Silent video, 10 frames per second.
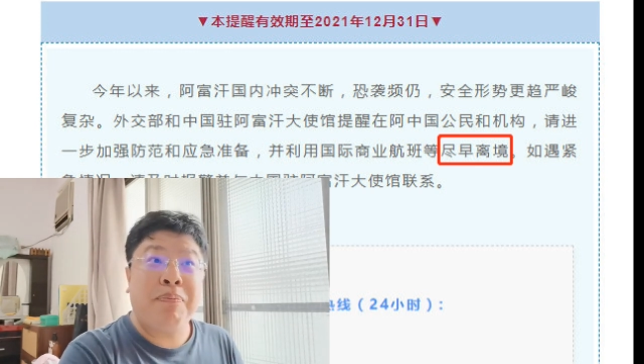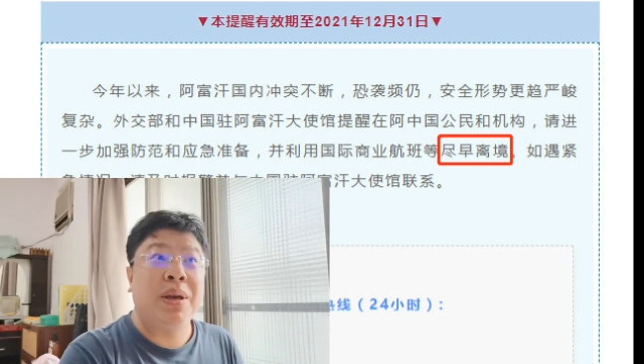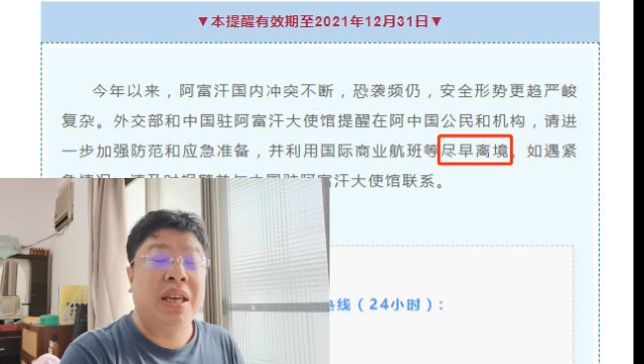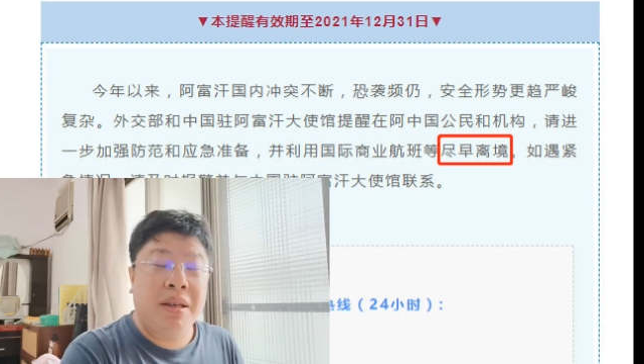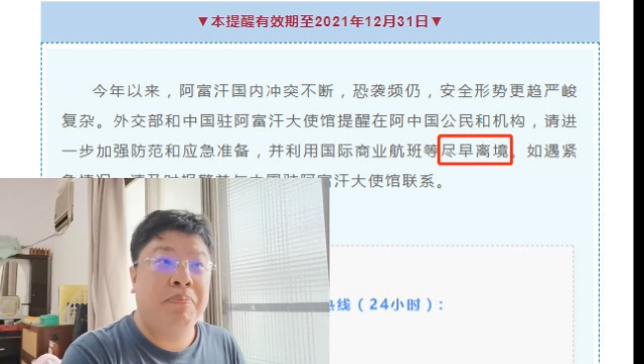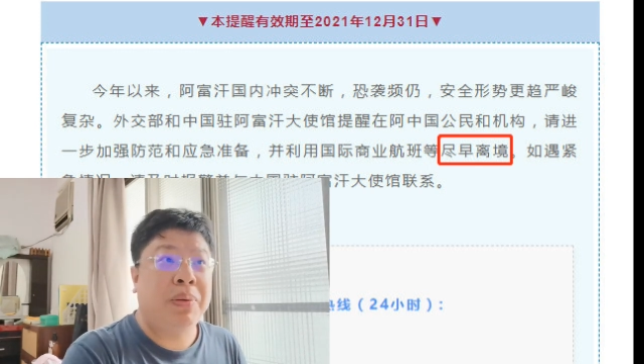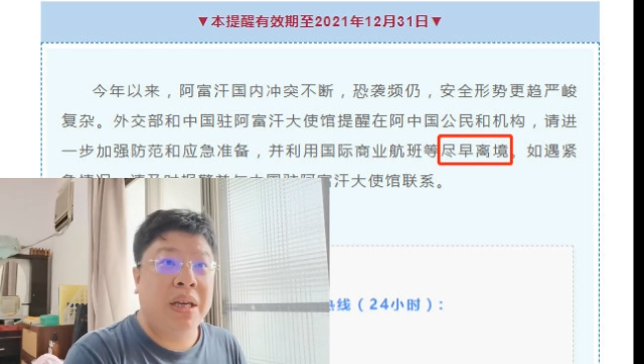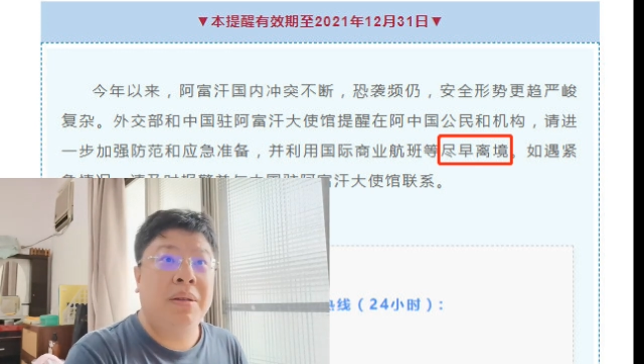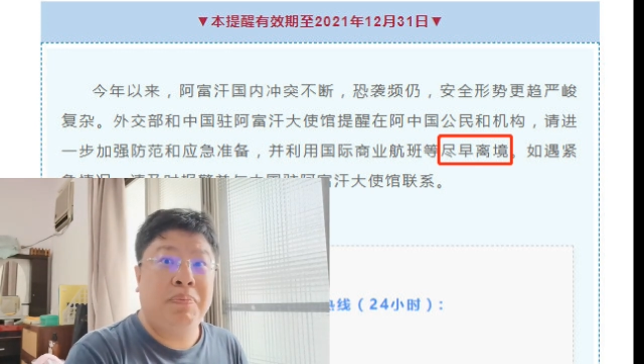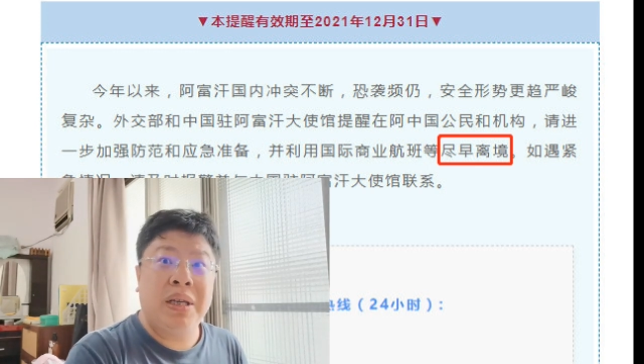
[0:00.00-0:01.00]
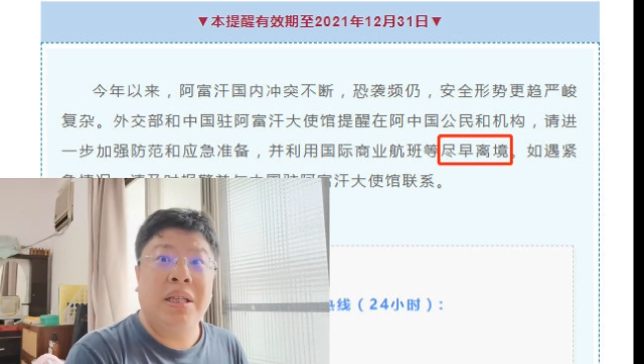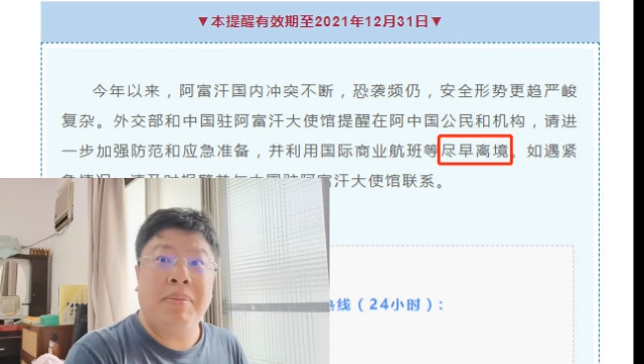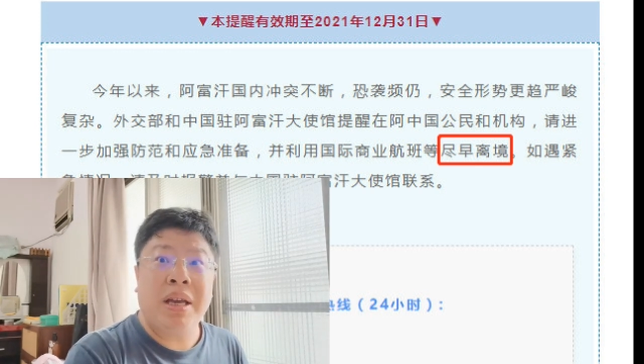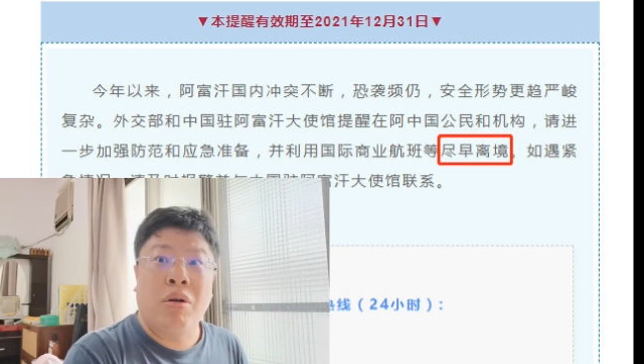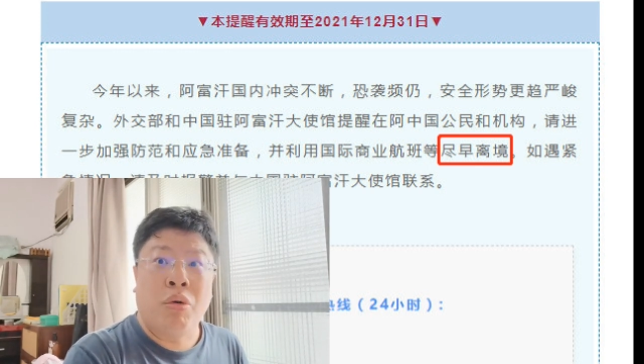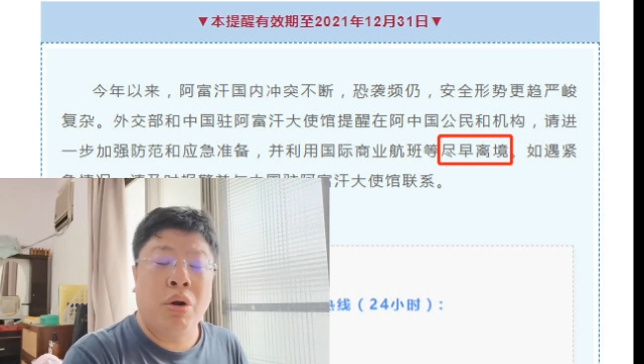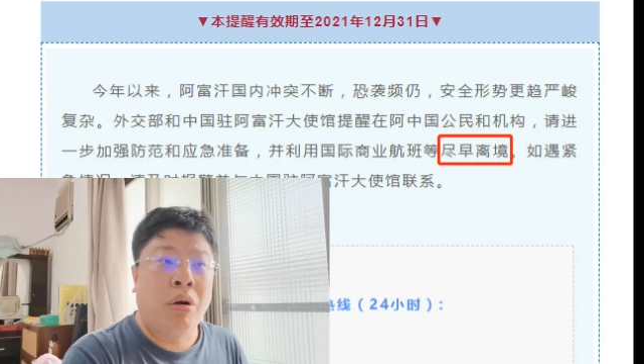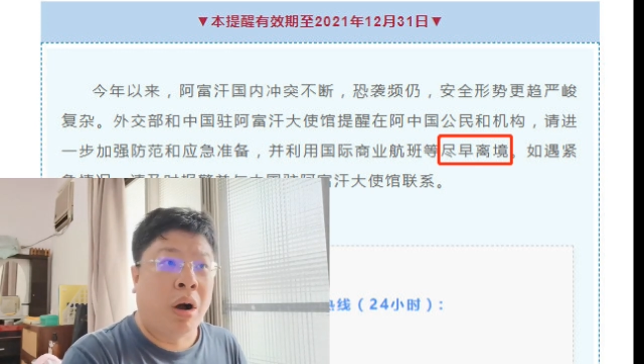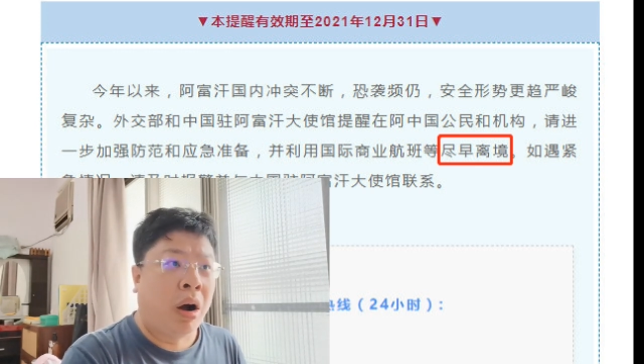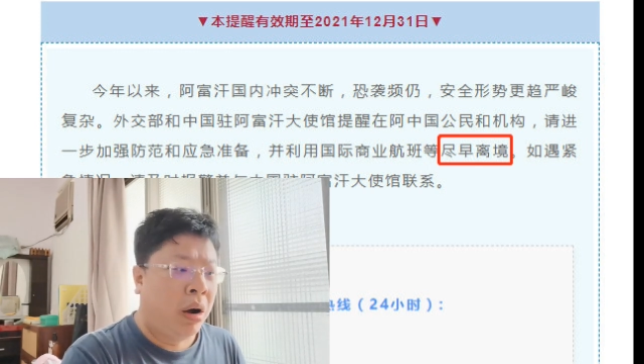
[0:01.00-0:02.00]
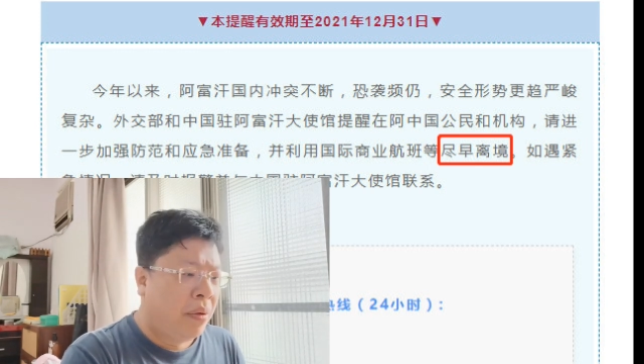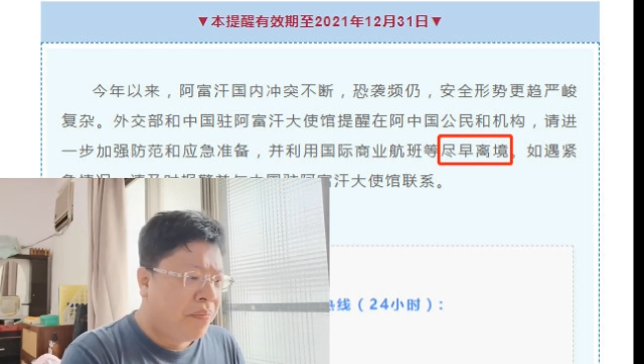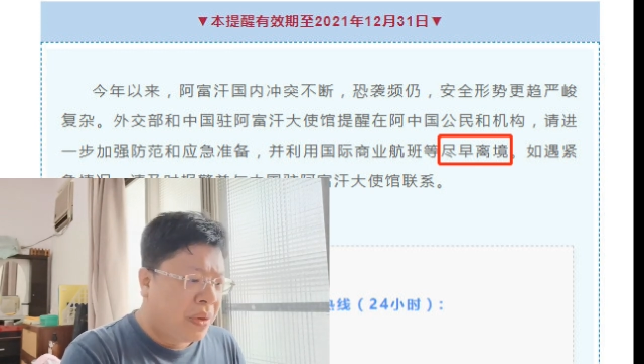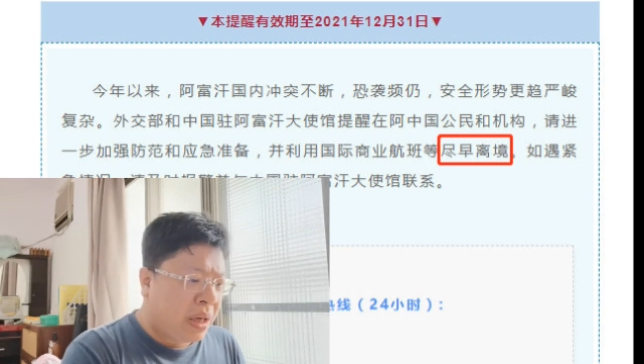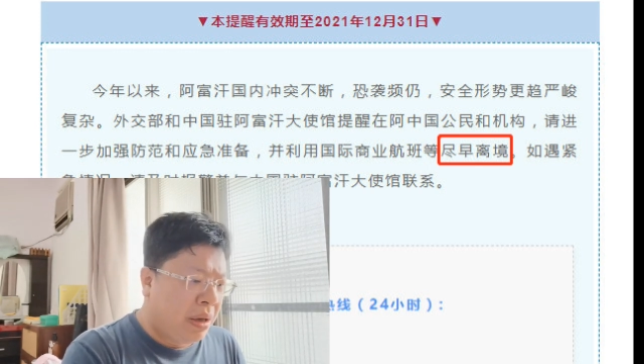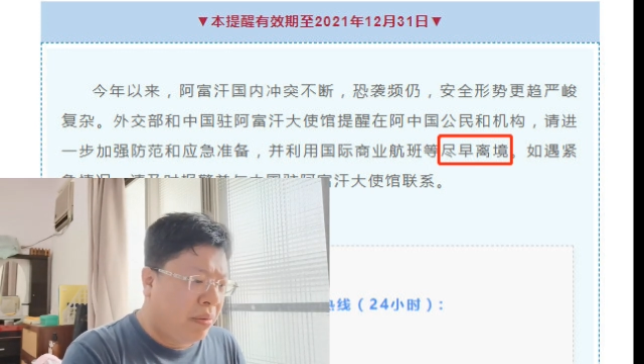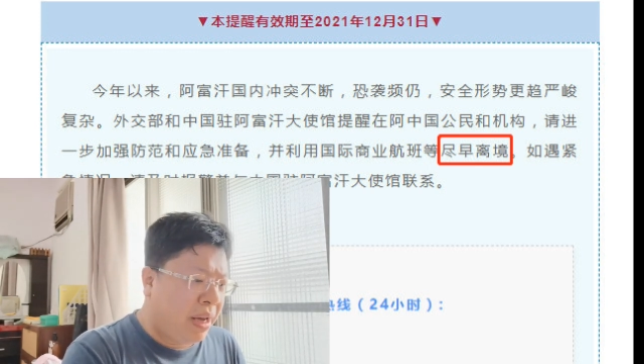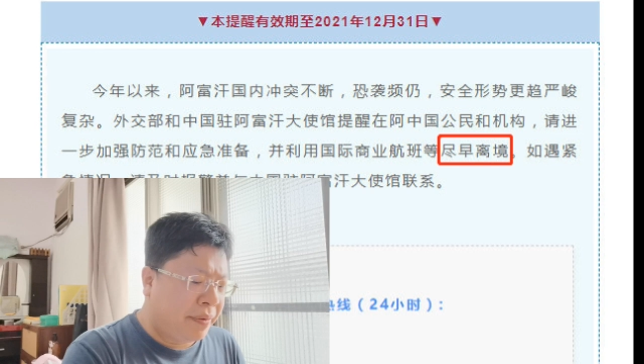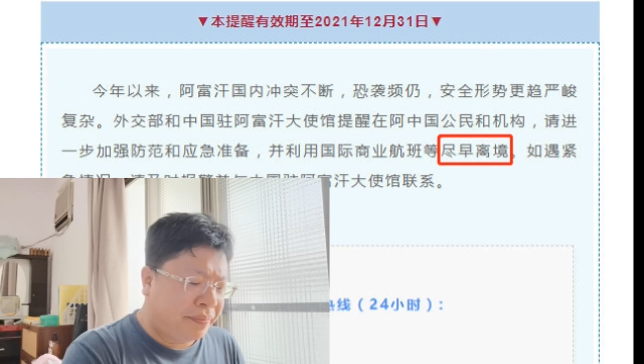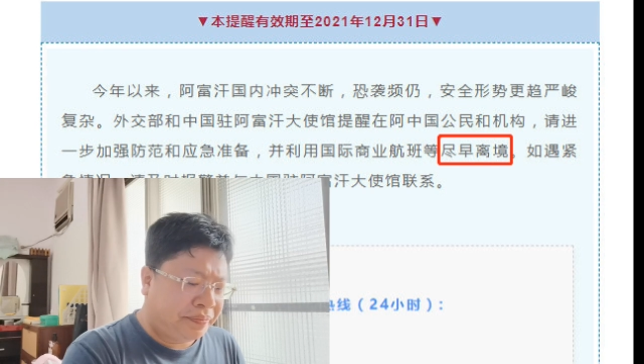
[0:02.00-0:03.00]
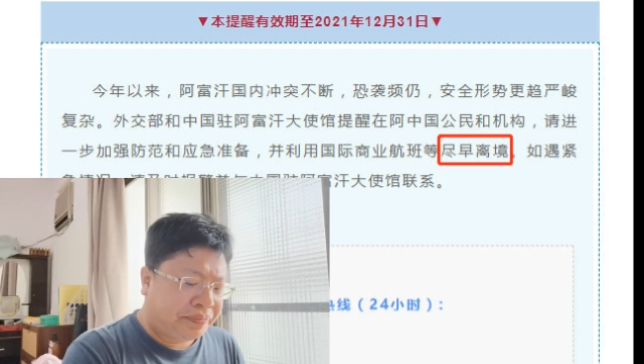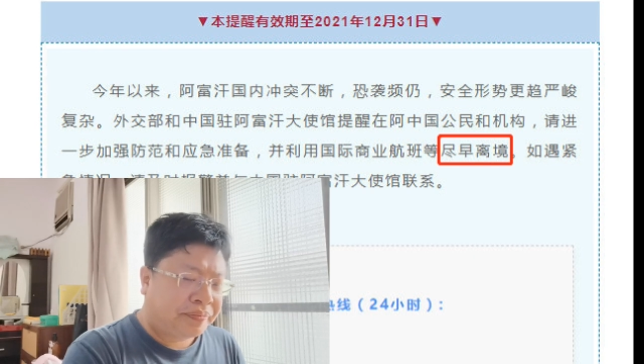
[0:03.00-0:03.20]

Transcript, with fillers: 比比比这边有用哦，因为